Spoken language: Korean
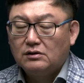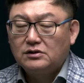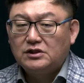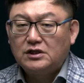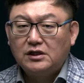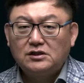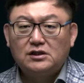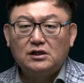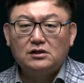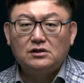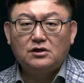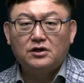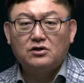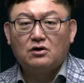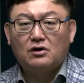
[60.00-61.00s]
어,
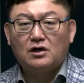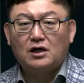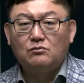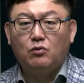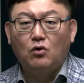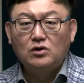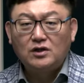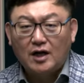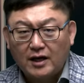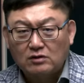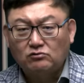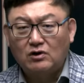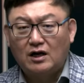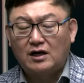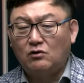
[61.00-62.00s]
실질적인 역할을
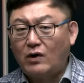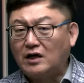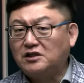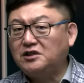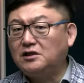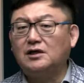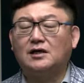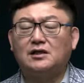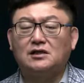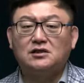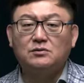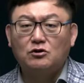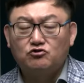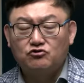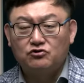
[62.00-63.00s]
못하겠구나라는 확신을 갖다
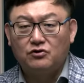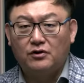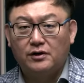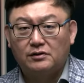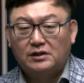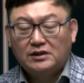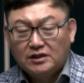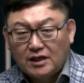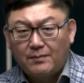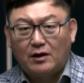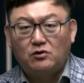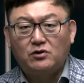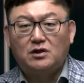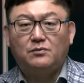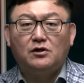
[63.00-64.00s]
심어주는 거예요. 그게
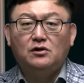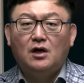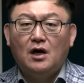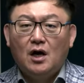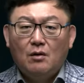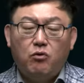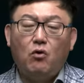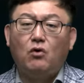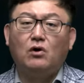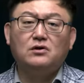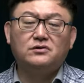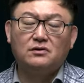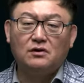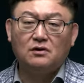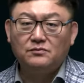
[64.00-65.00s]
바로 이번
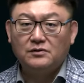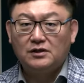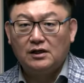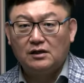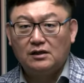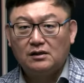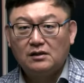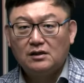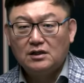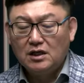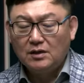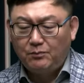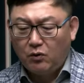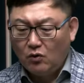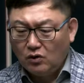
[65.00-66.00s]
보궐선거입니다.
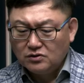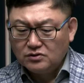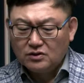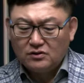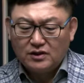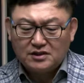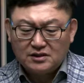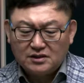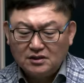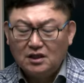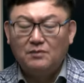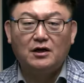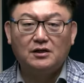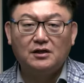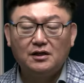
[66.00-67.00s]
이 보궐선거의
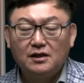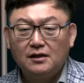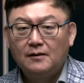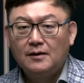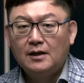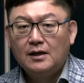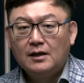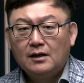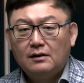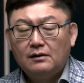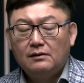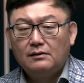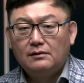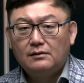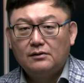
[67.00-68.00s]
승리만이
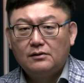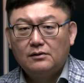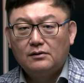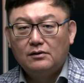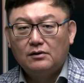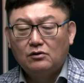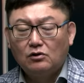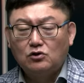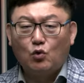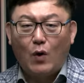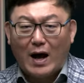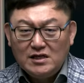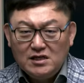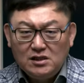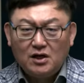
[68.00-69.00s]
어, 그것도
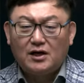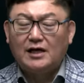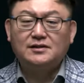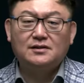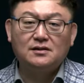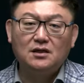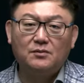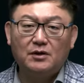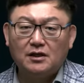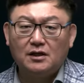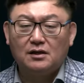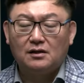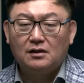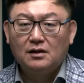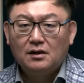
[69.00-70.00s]
완전한
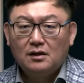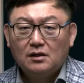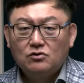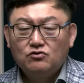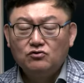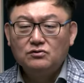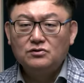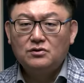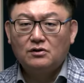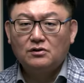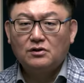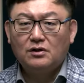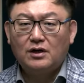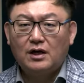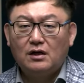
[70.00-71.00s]
승리만이
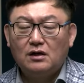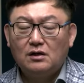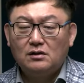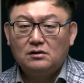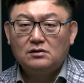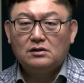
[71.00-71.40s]
윤석열의